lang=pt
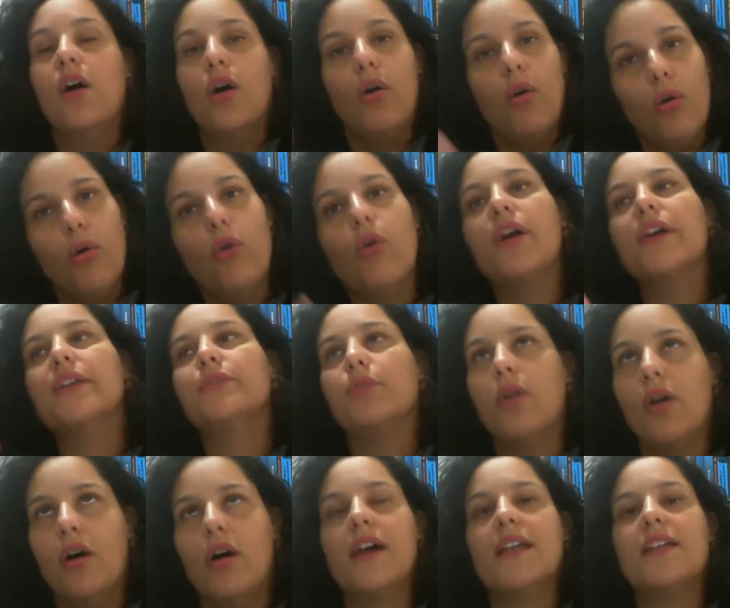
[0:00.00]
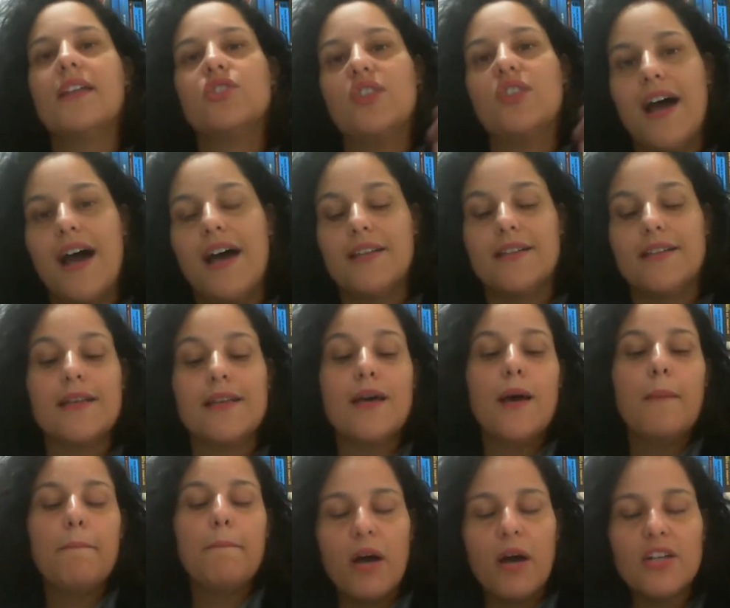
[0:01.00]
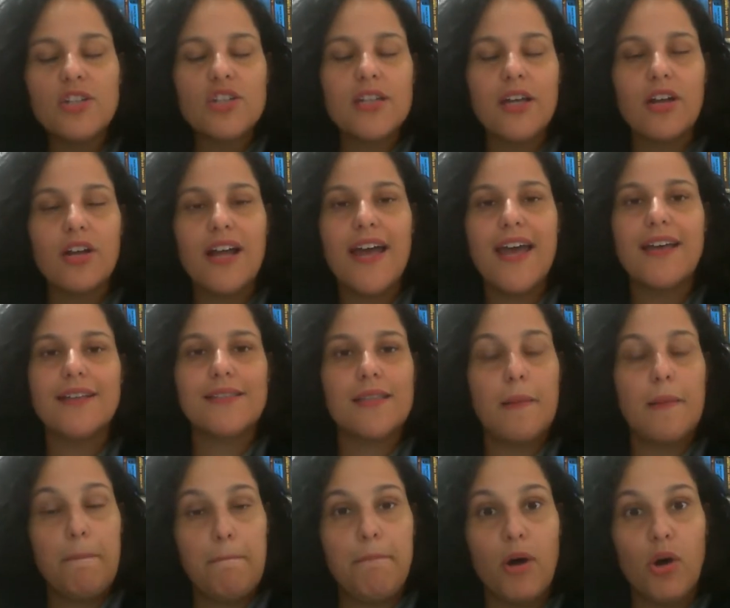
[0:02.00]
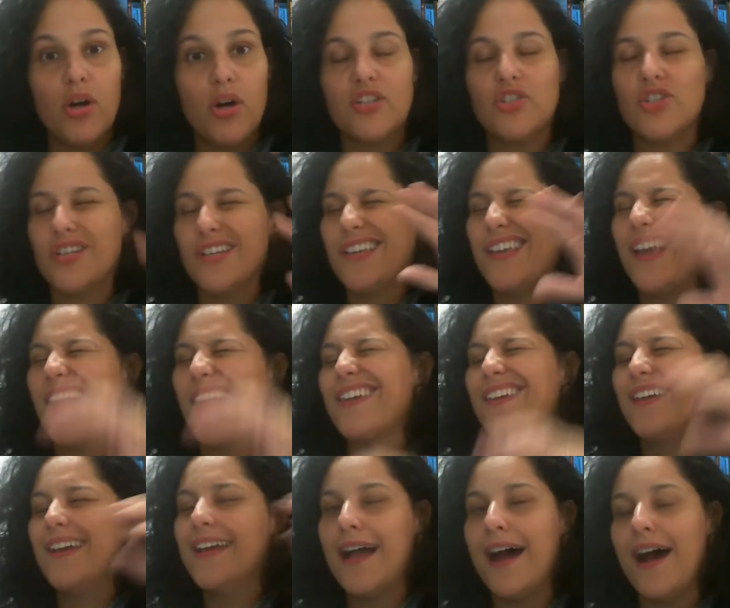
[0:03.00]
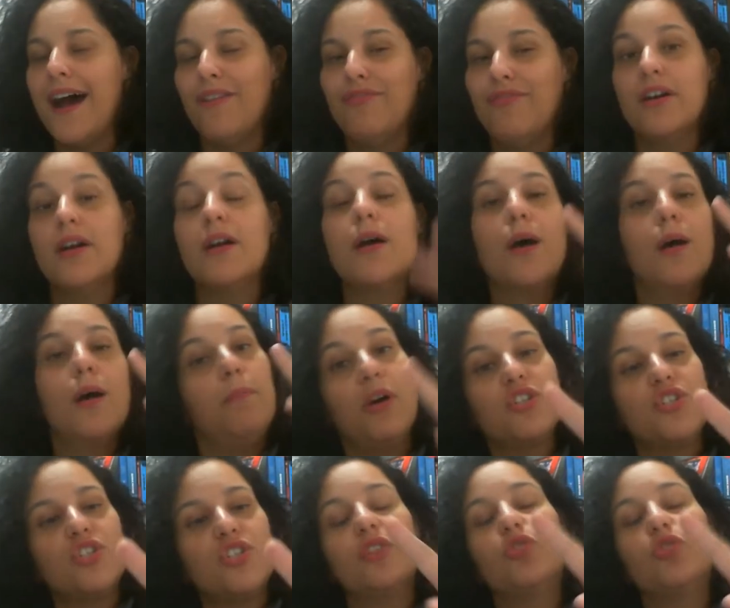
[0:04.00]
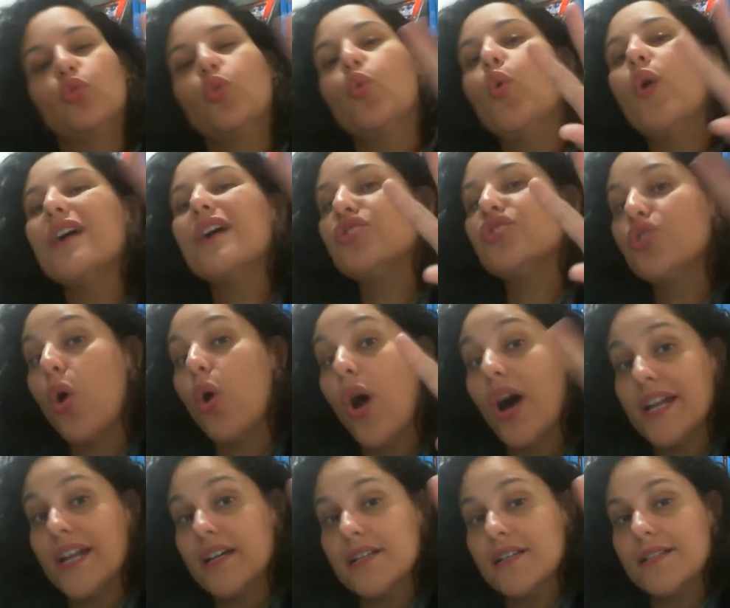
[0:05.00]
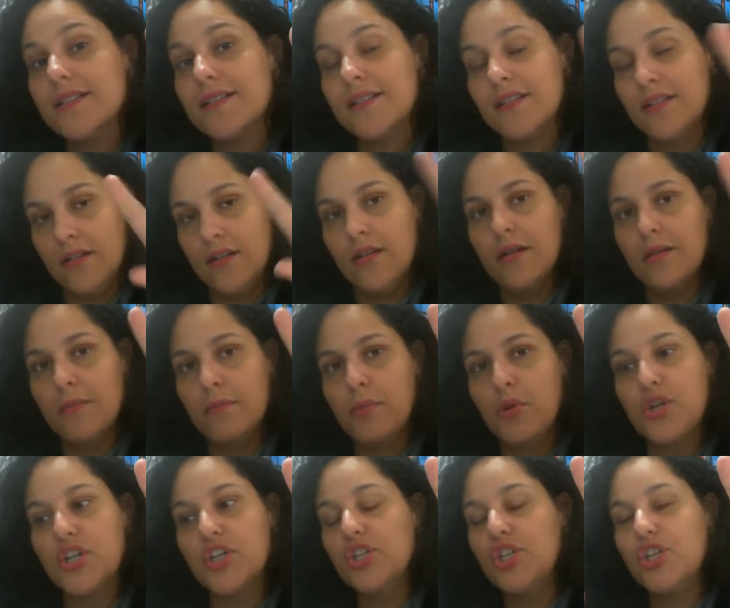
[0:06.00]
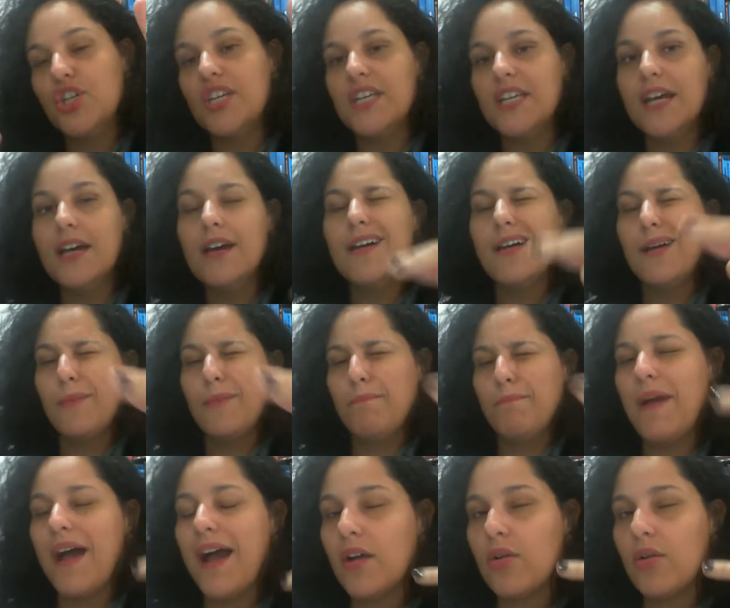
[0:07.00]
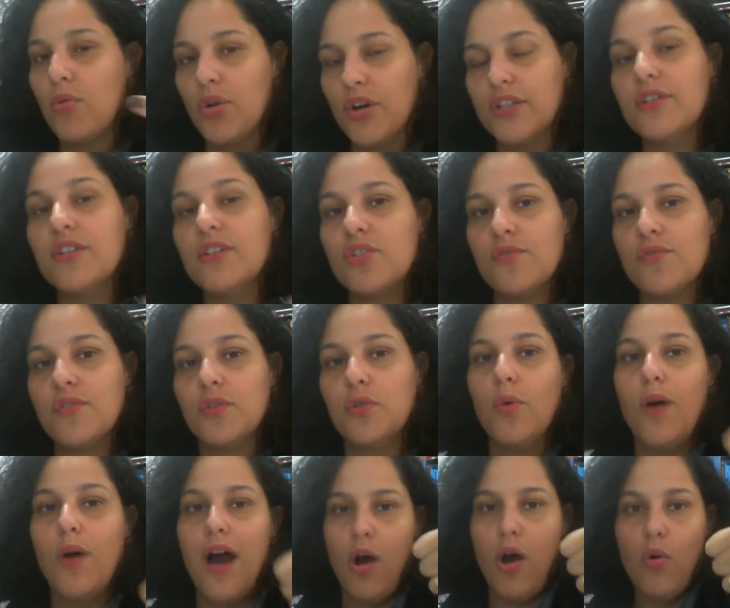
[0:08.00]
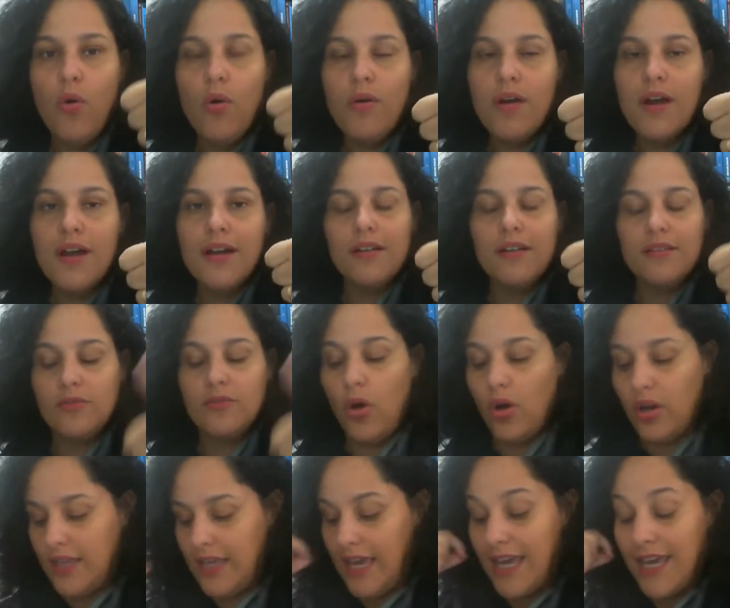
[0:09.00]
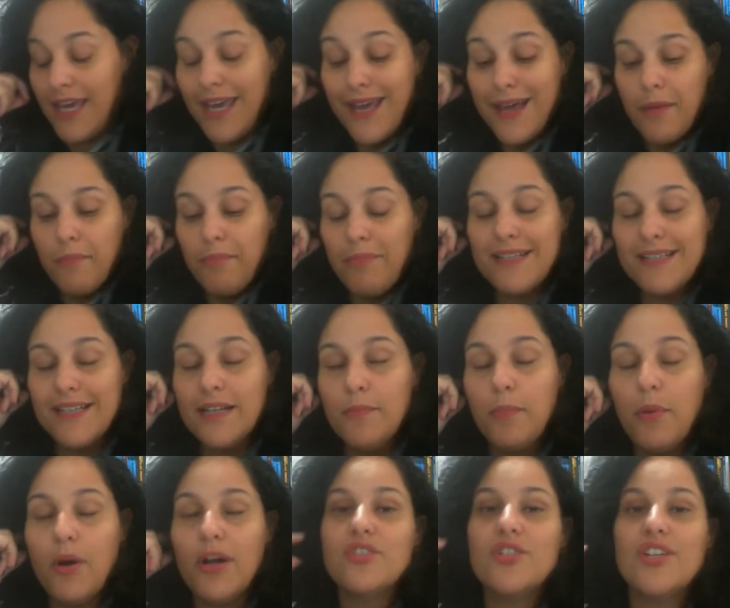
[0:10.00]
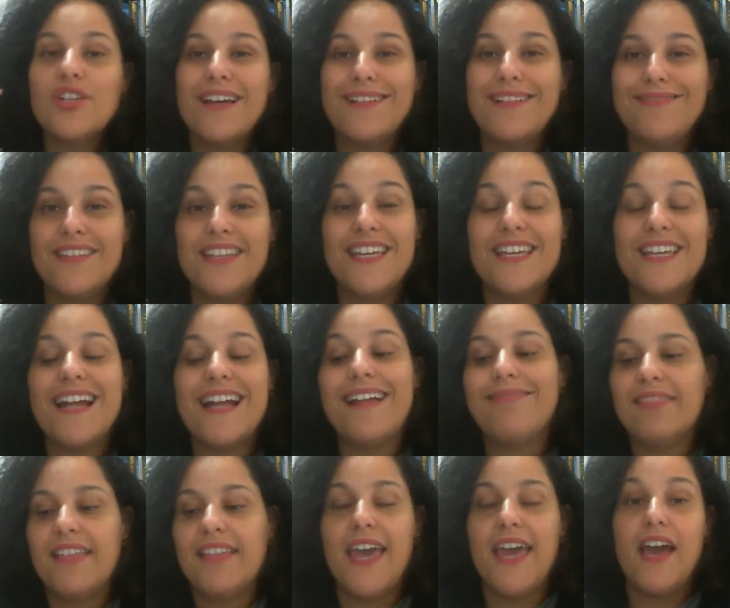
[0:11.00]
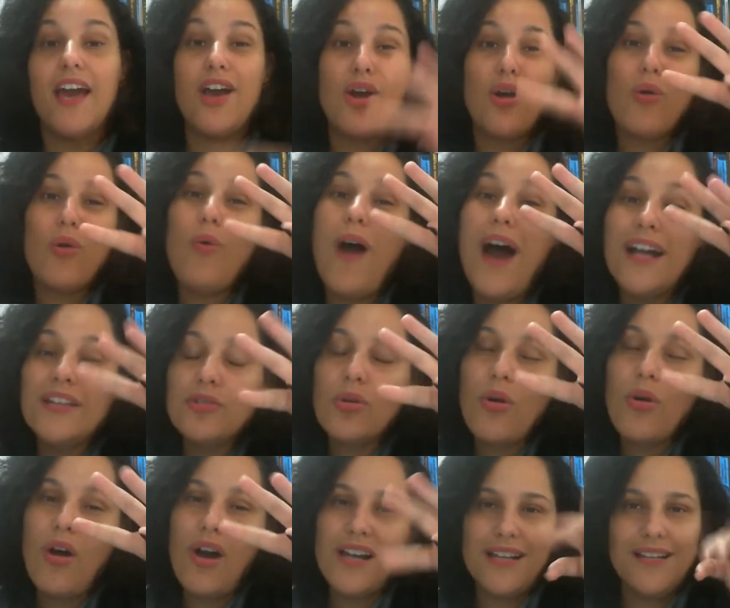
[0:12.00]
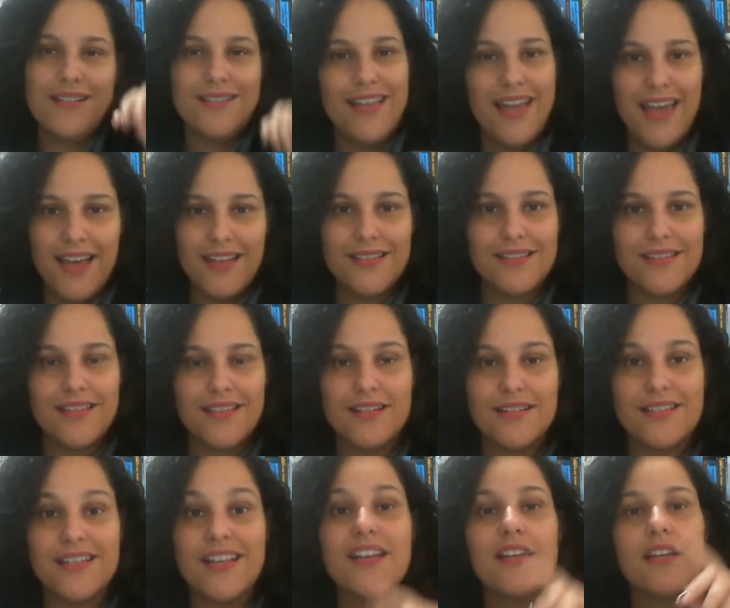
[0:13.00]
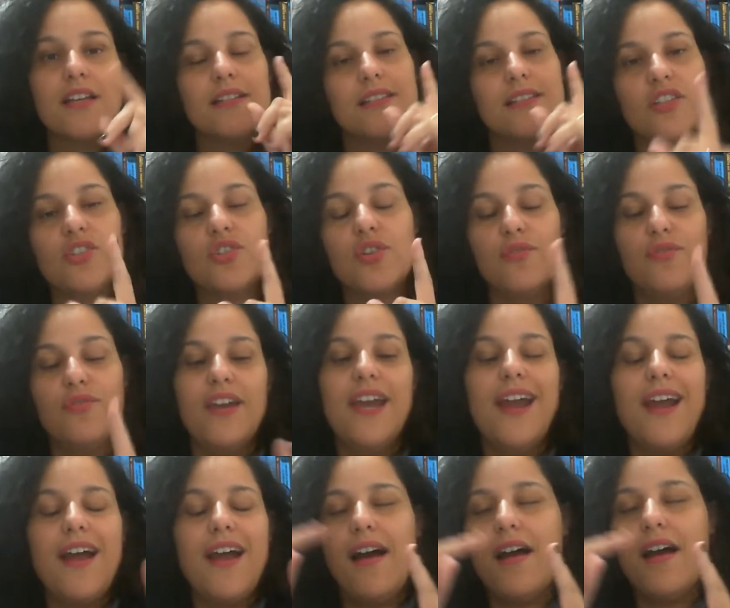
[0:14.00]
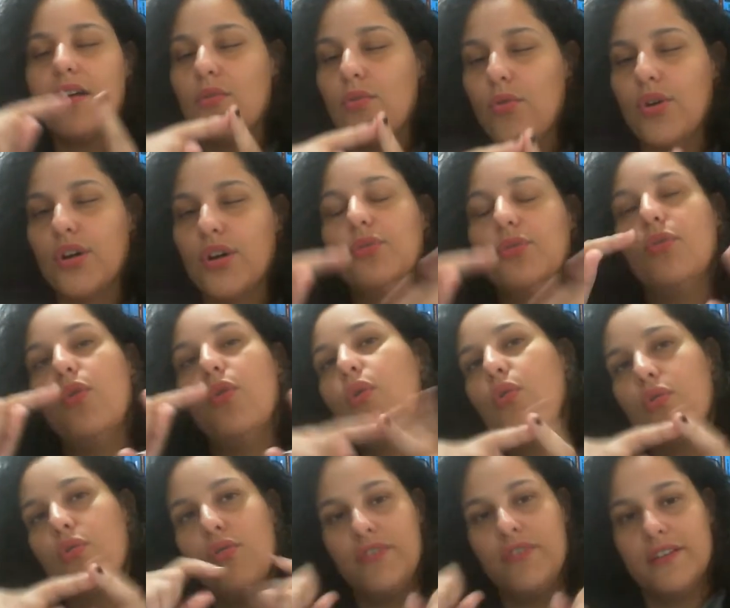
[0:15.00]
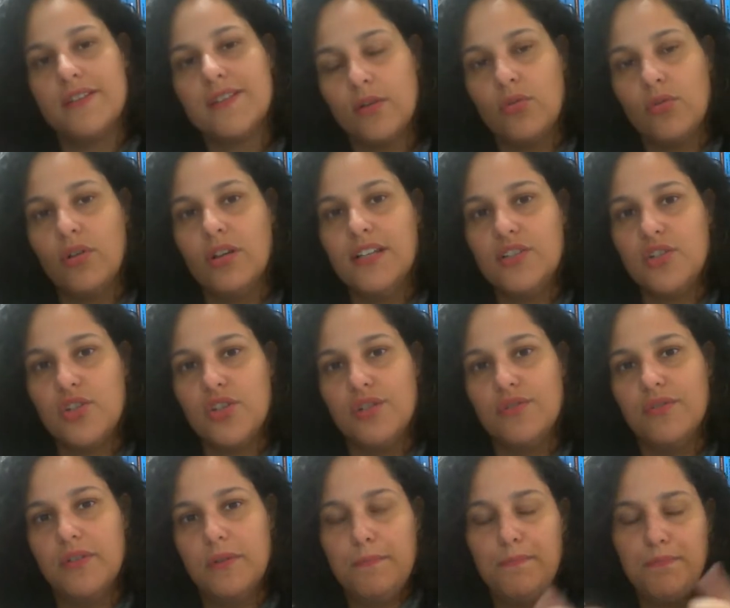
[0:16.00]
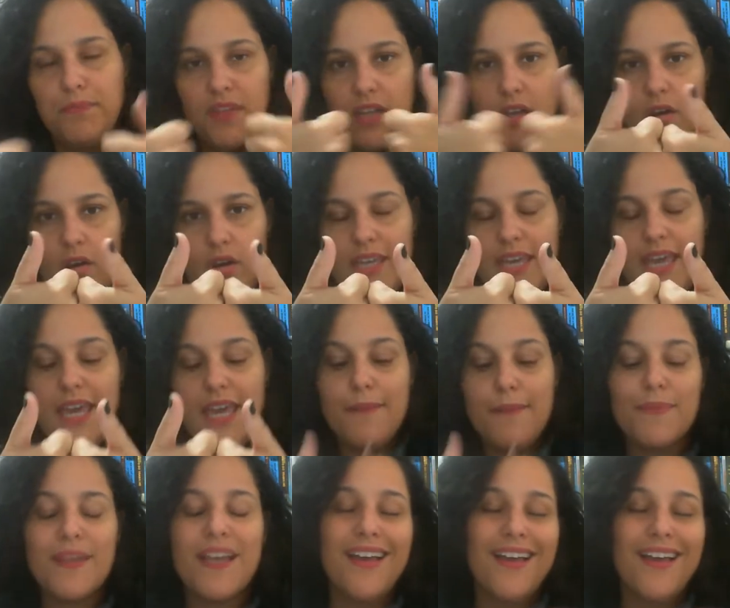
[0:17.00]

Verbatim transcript: Oito horas diárias. Pode ter hora extra? Pode. E aí grava. Pode ter duas horas por dia, acordo individual, ok? Mas ele pode ir até quatro horas extras se tiver acordo ou convenção coletiva, ok?